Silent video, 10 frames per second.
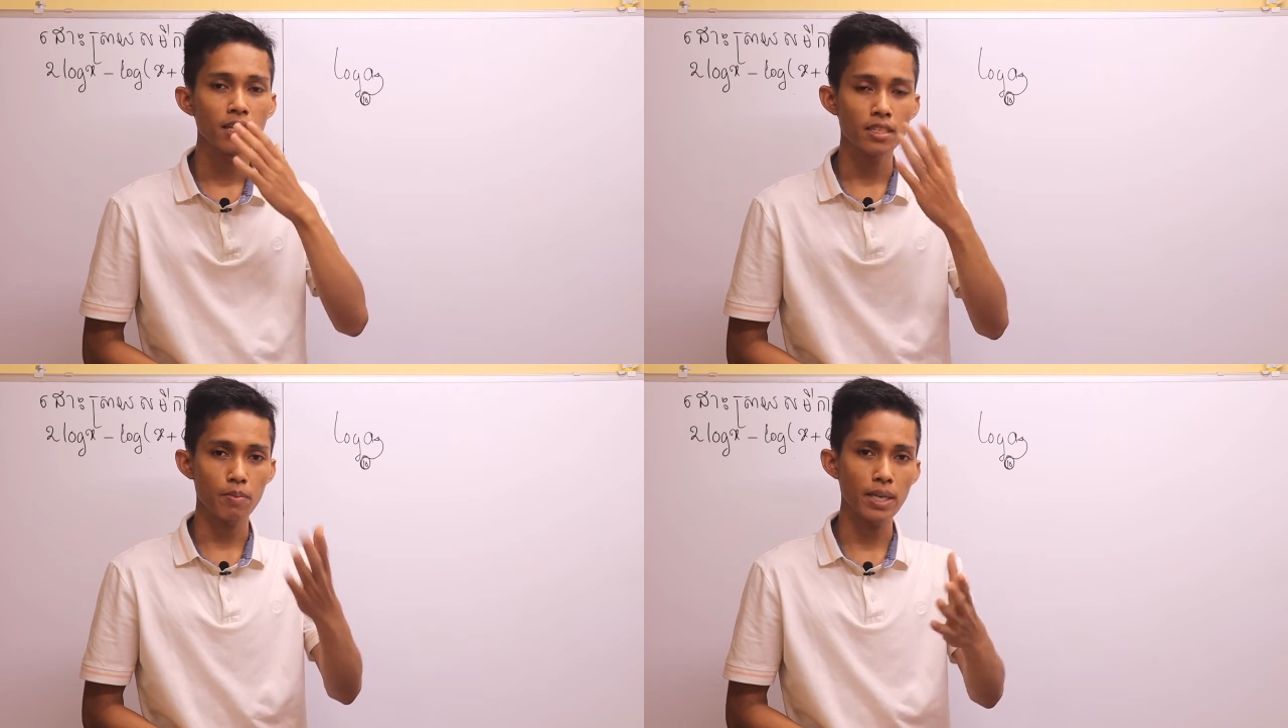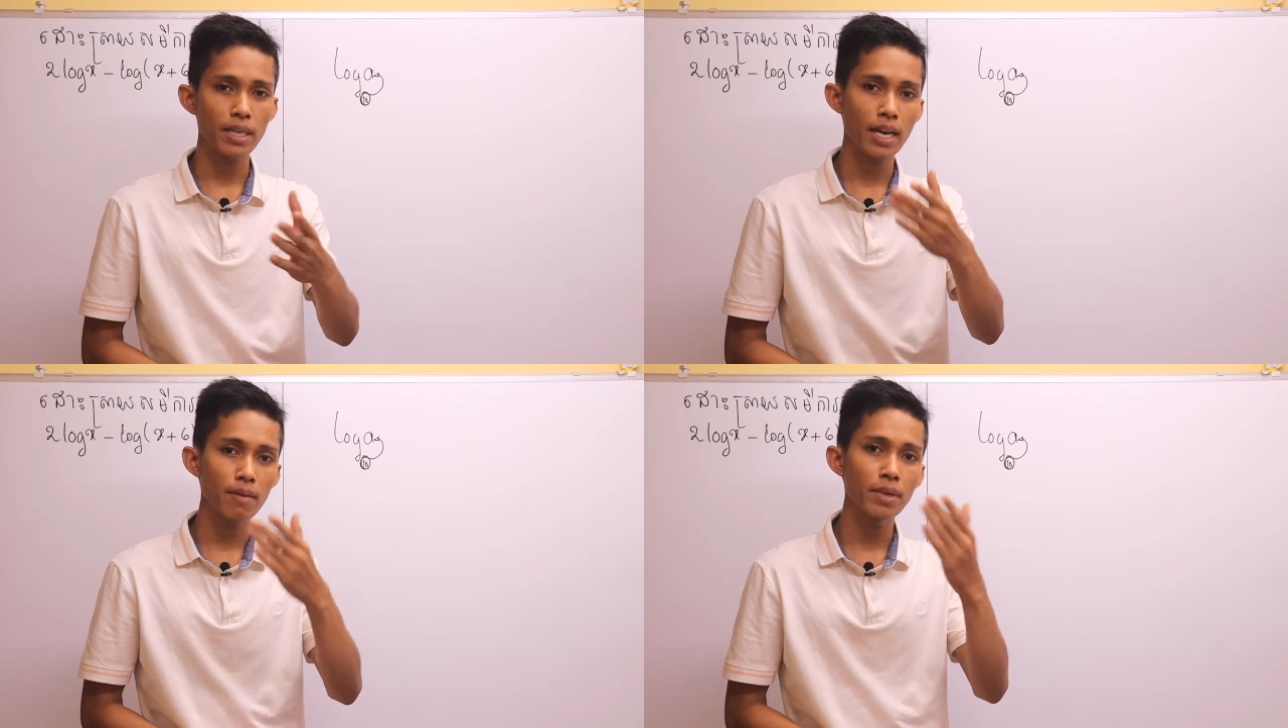sở mấy
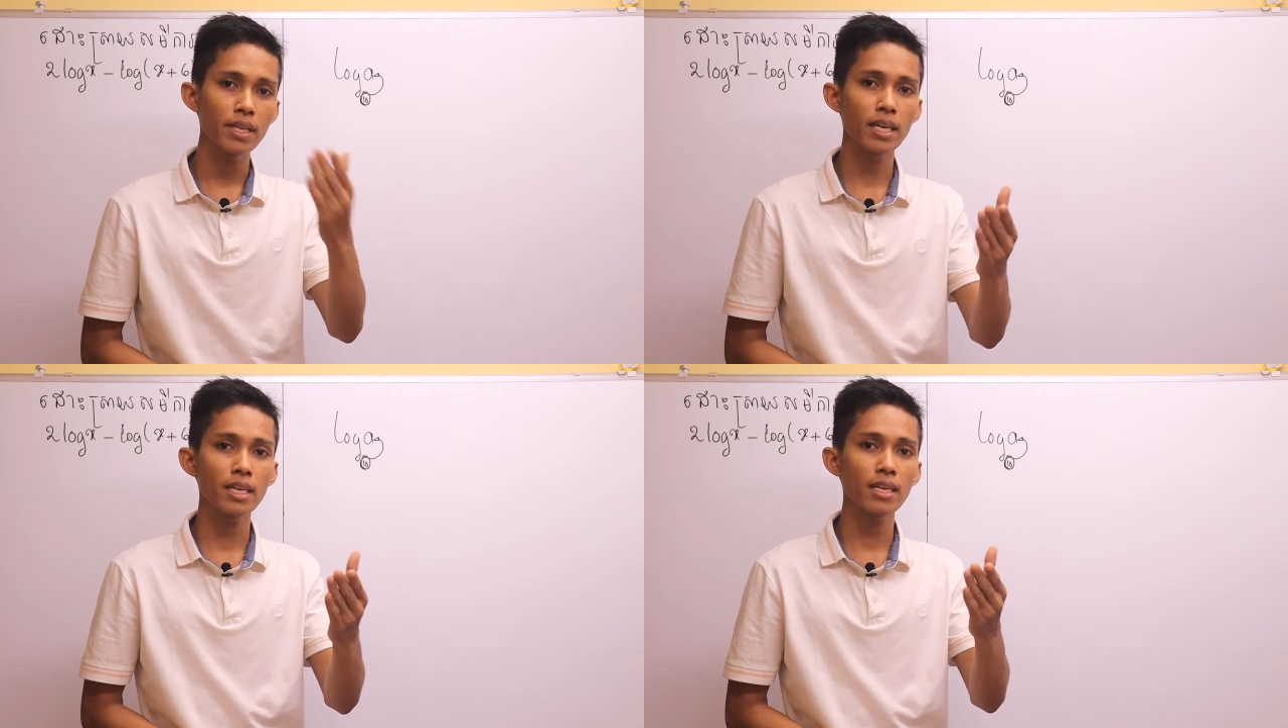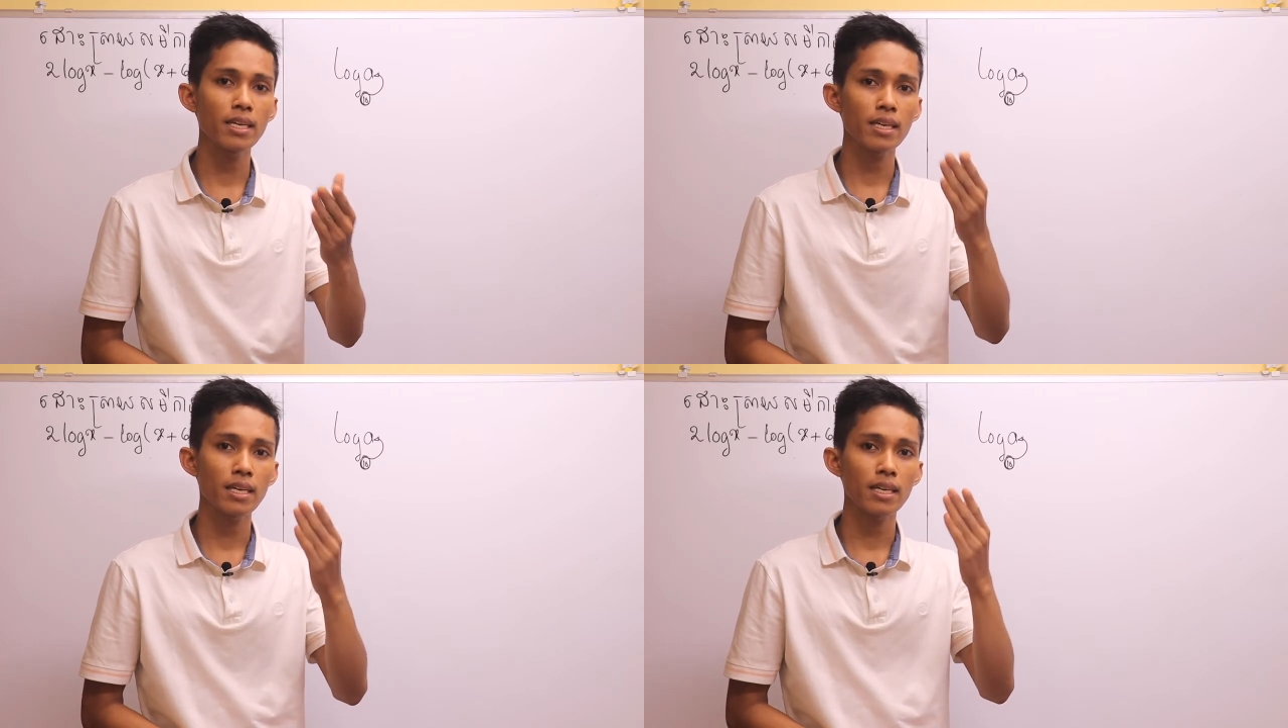ca mình lấy
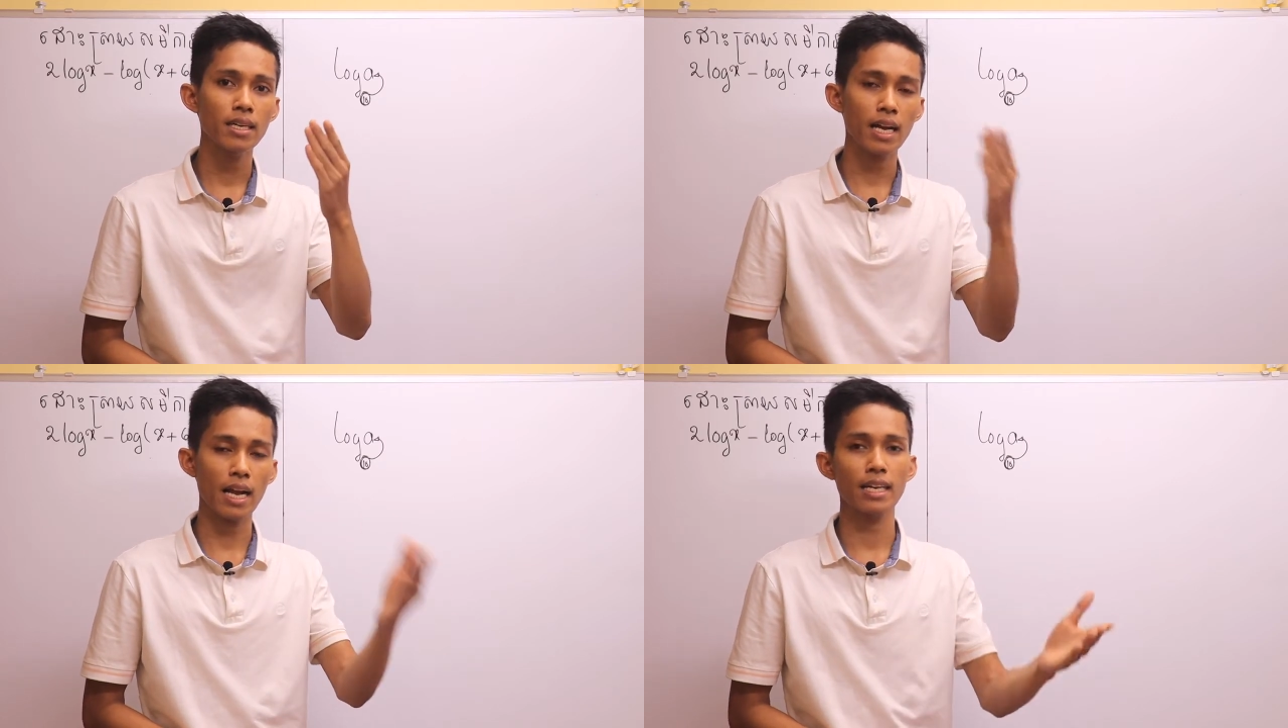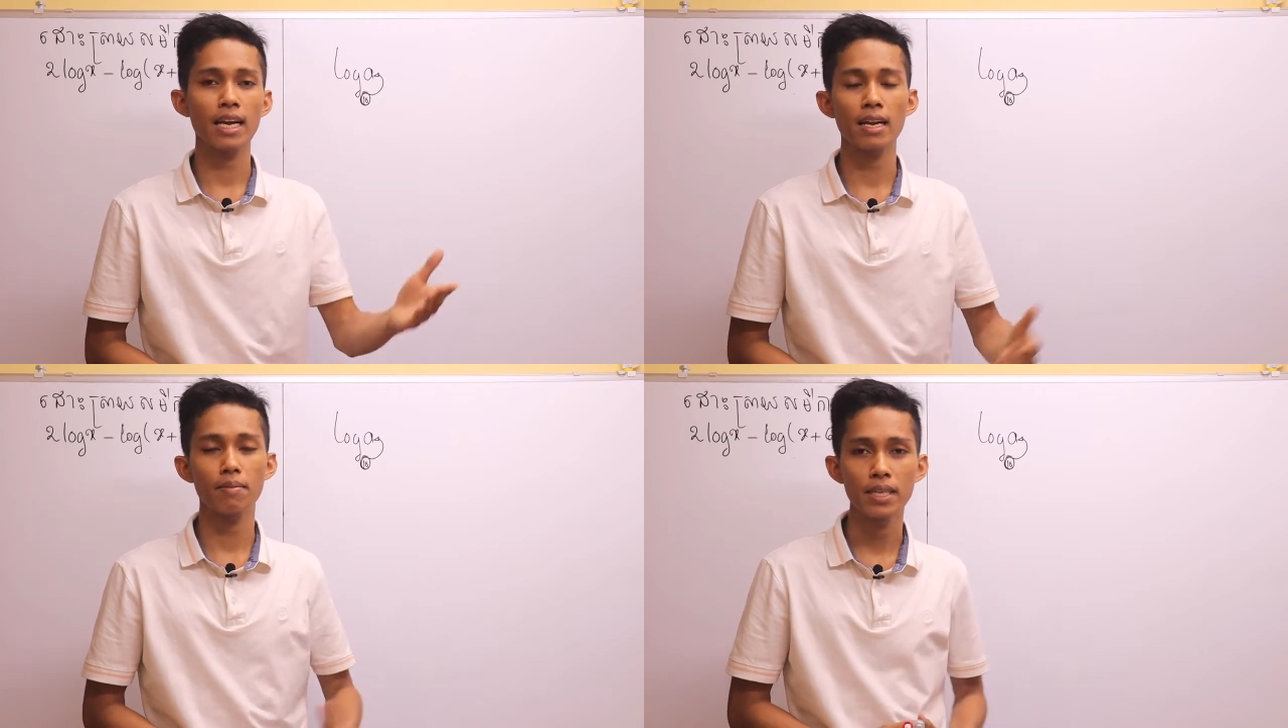cao
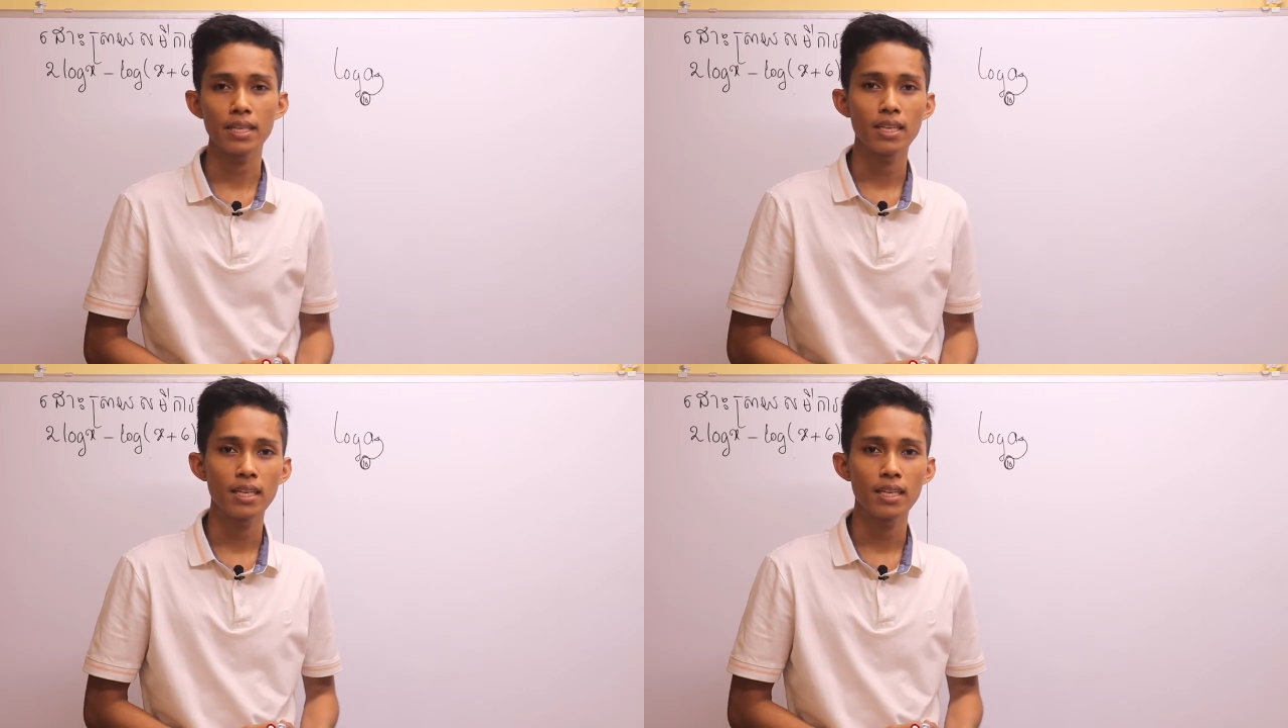na mạch